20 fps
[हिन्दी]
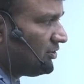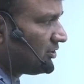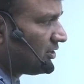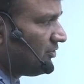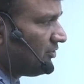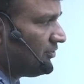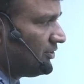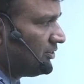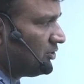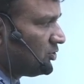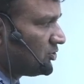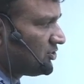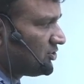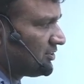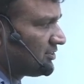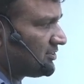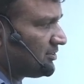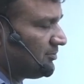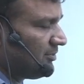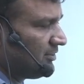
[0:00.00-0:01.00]
के विद्रोह से
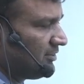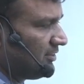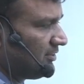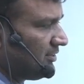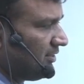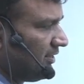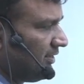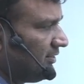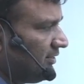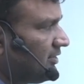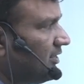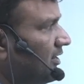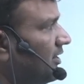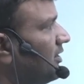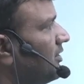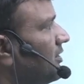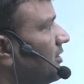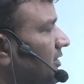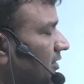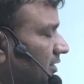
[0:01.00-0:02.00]
संबंधित नहीं था
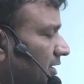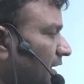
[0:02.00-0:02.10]
ये